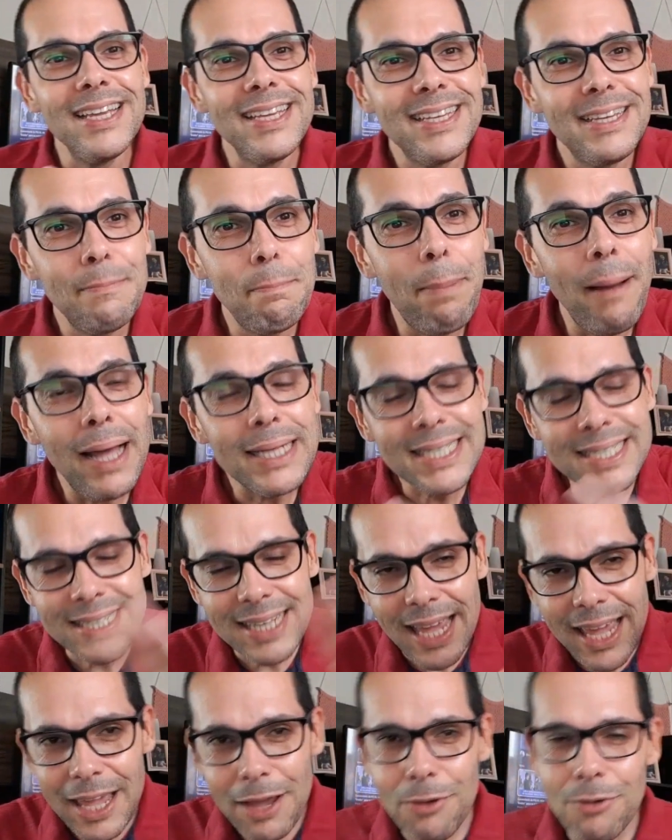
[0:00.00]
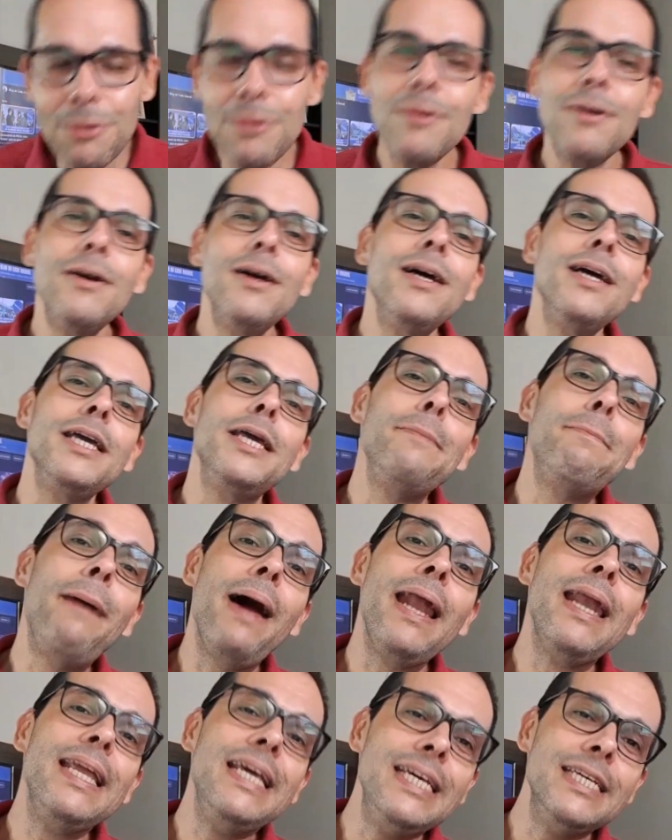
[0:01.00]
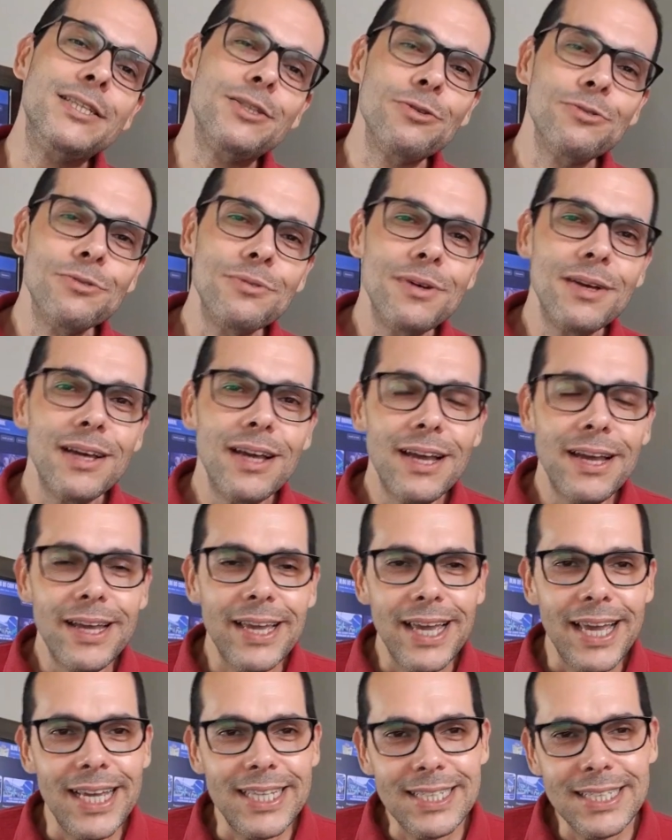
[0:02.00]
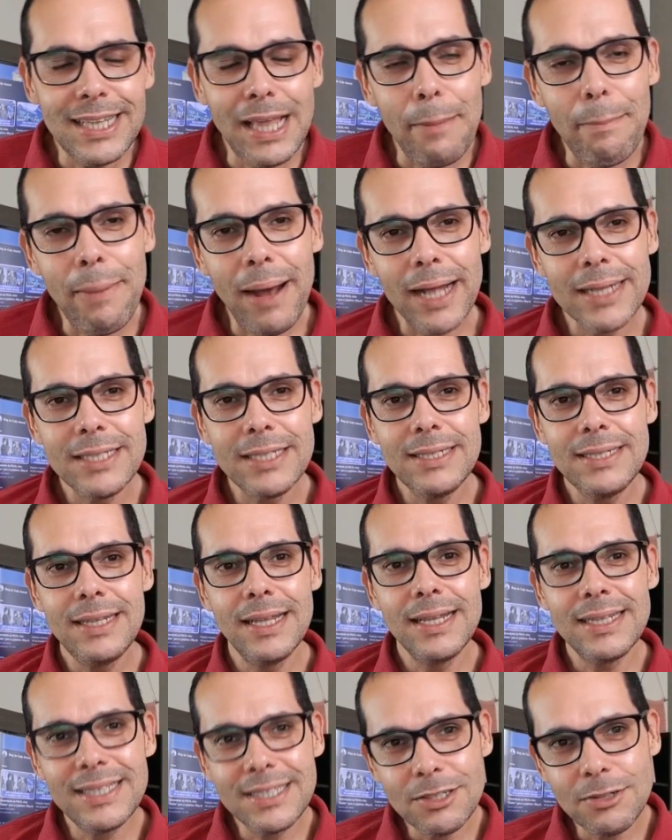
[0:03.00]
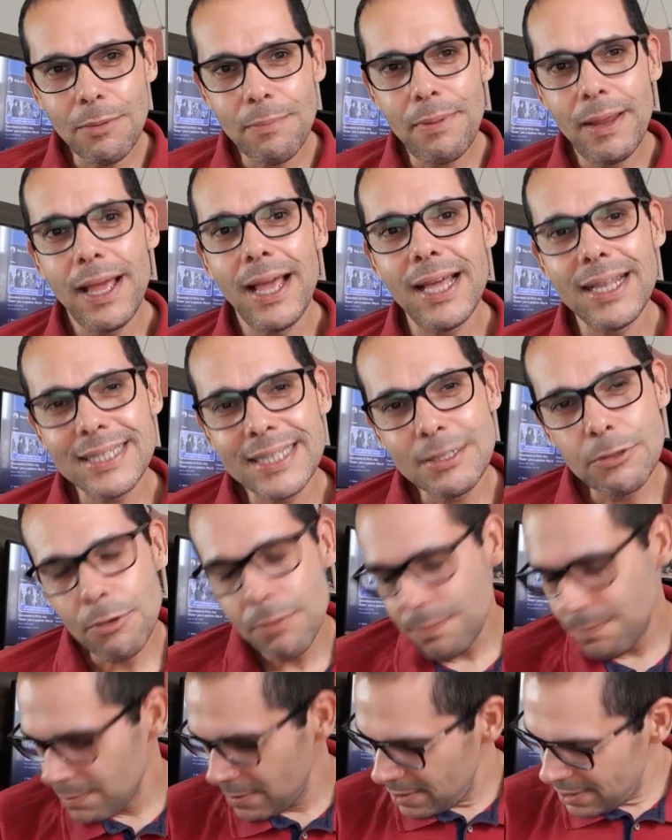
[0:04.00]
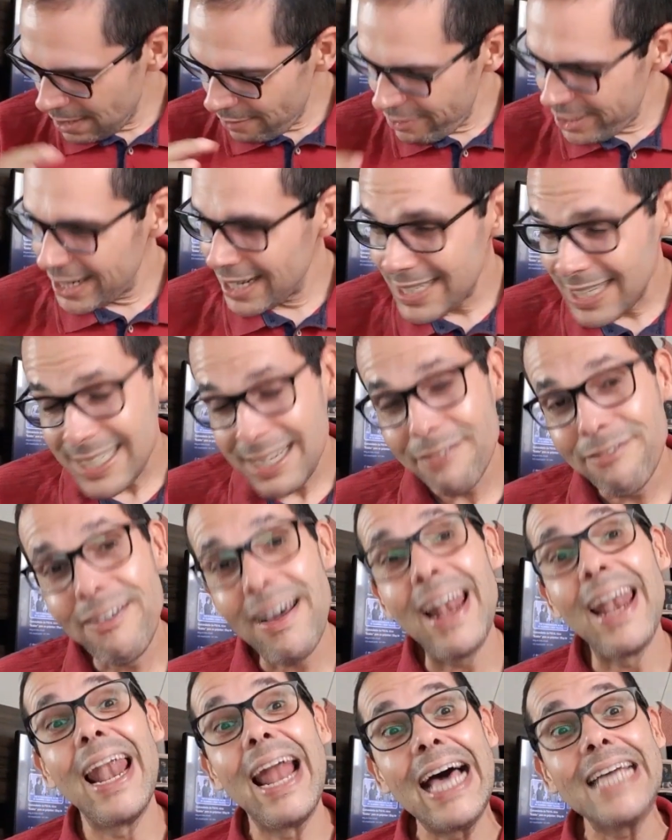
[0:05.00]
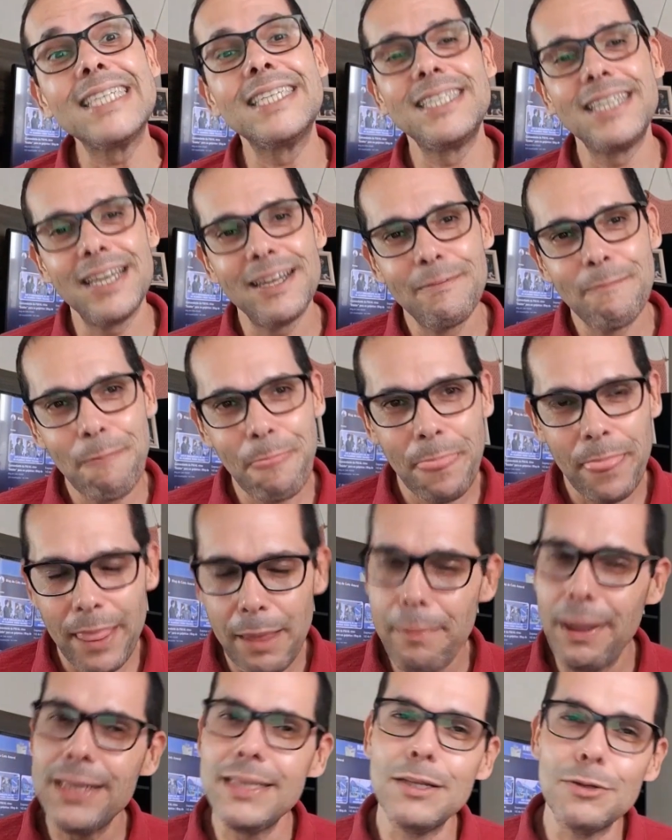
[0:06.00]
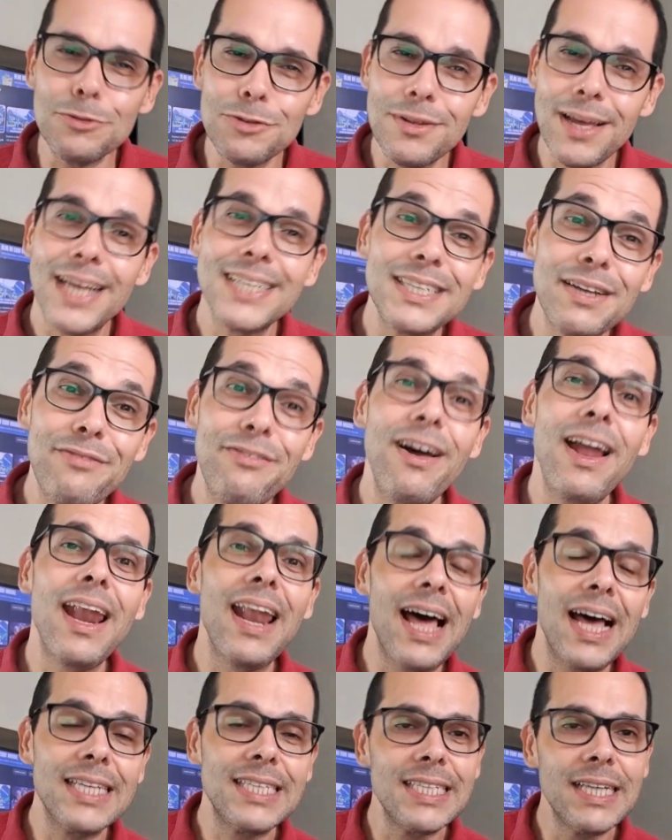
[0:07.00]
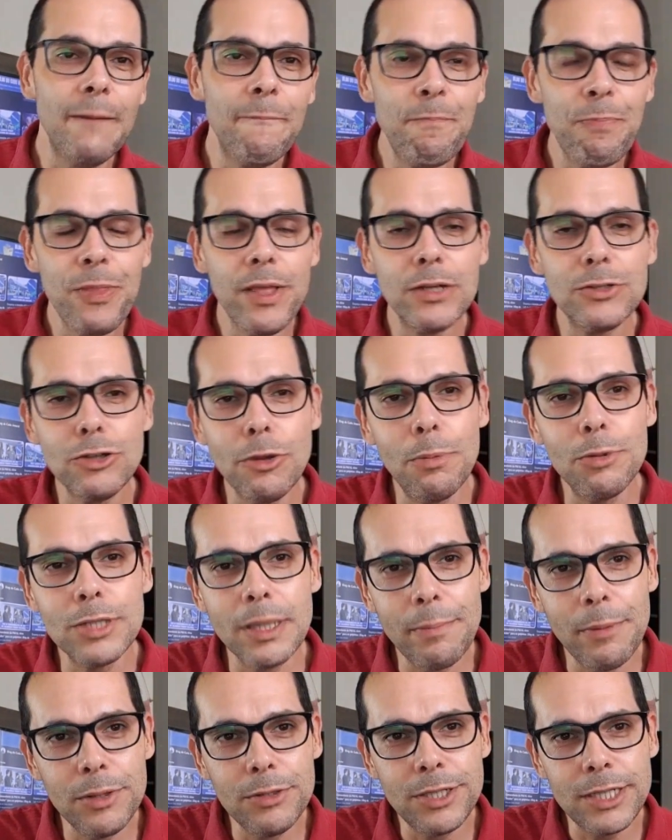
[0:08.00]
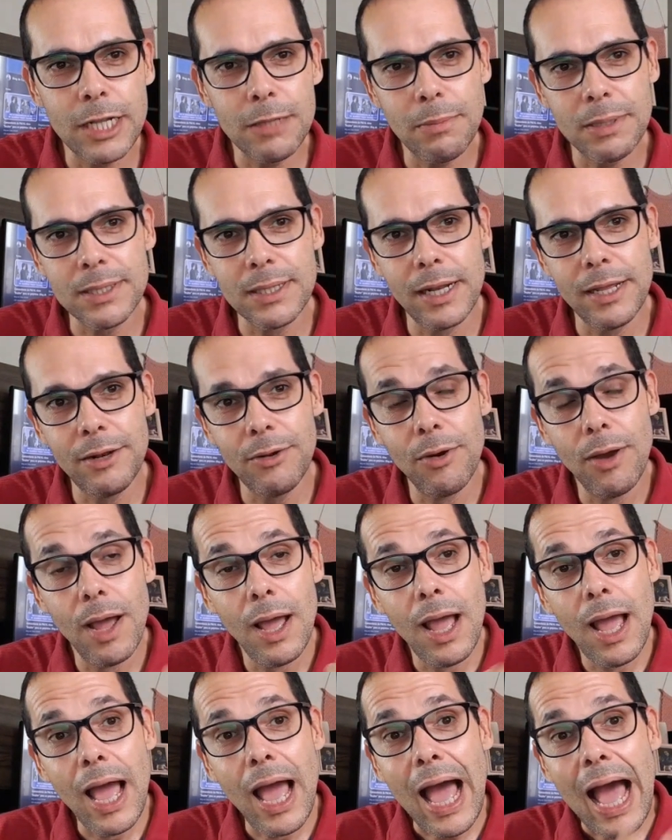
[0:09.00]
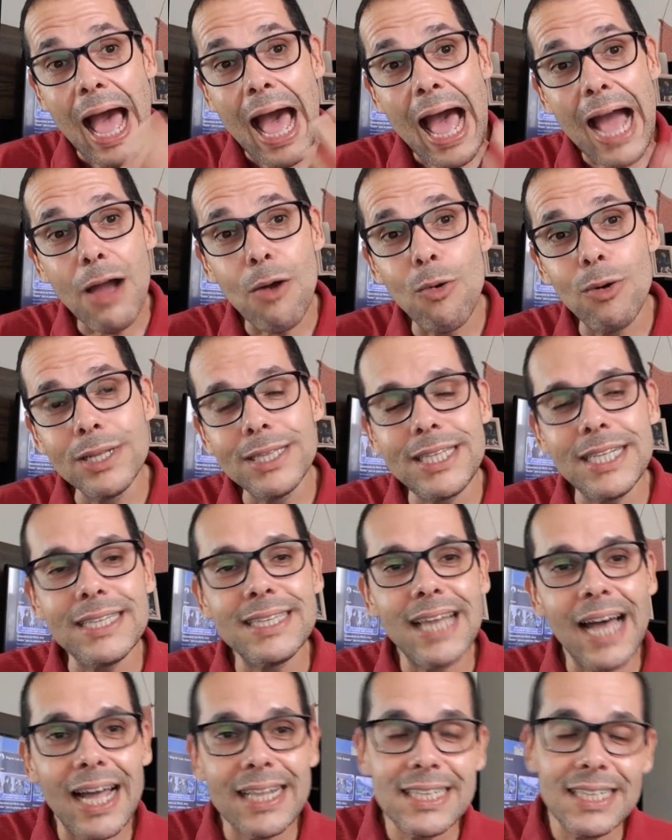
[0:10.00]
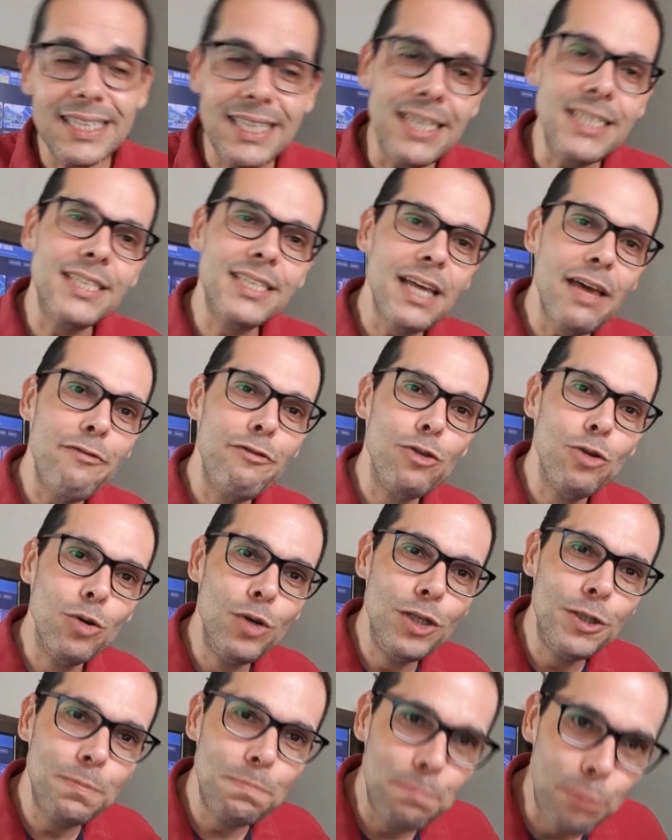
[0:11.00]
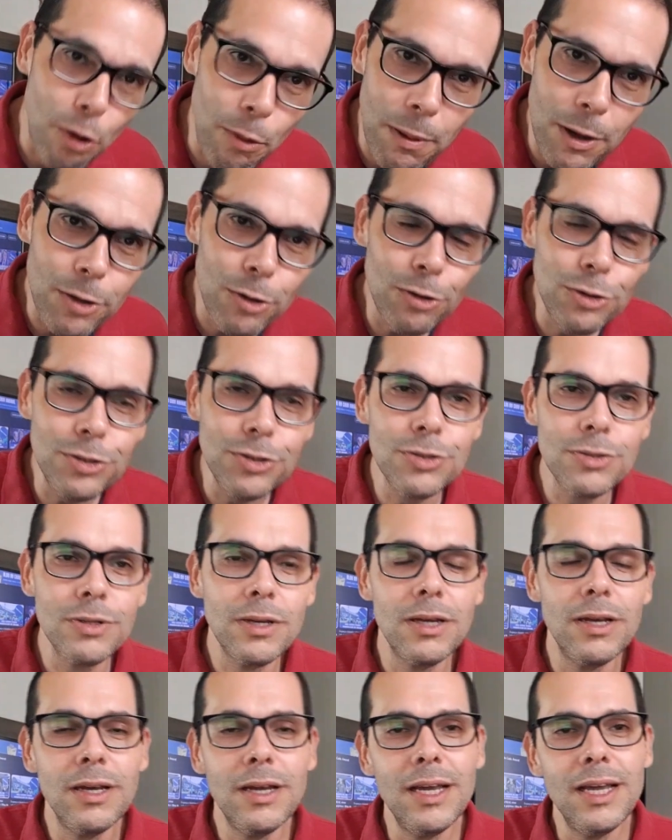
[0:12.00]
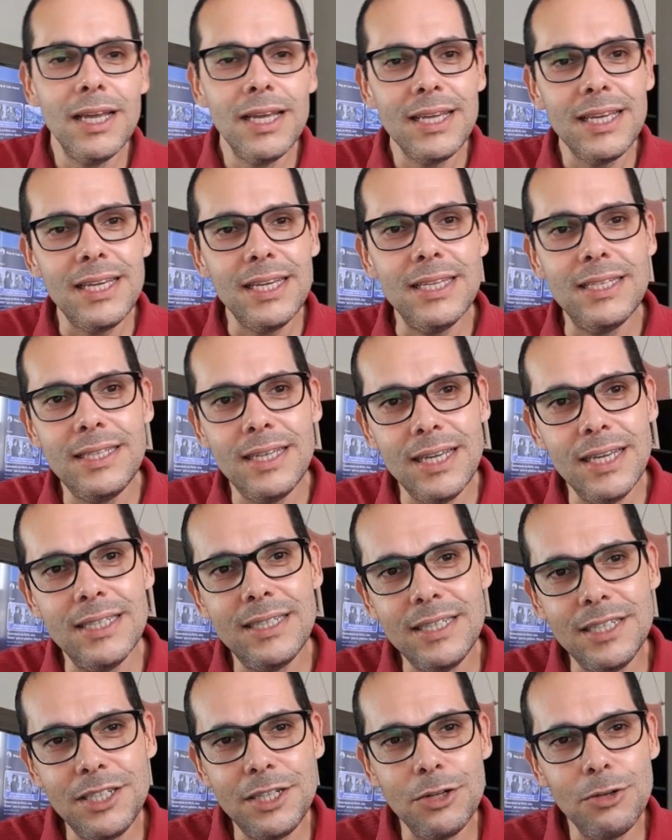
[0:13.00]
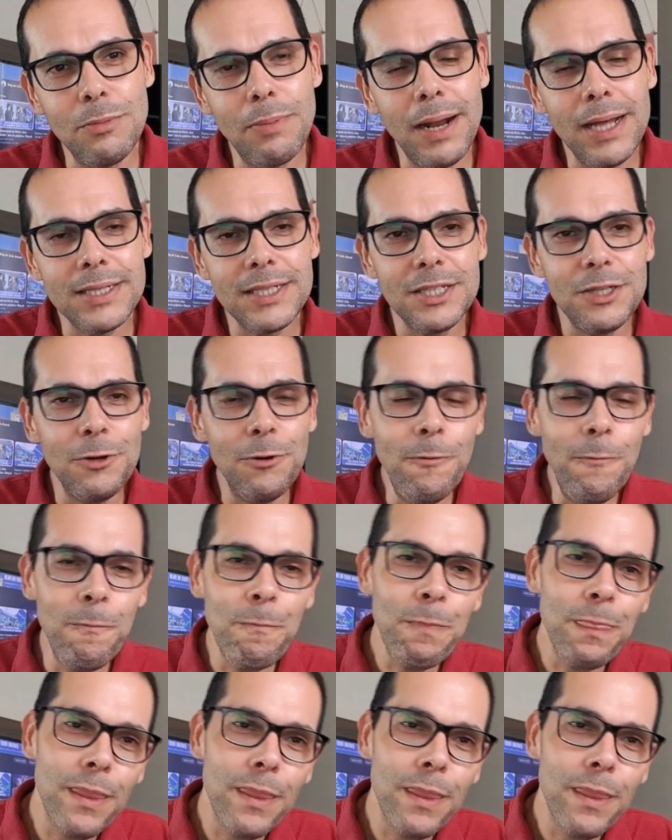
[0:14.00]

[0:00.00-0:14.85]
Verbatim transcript: que baseiam, que balizam esse debate sobre, sobre na verdade, essa falácia, debate não, essa falácia sobre o tamanho do Estado brasileiro. A quantidade de servidores públicos que existe no Brasil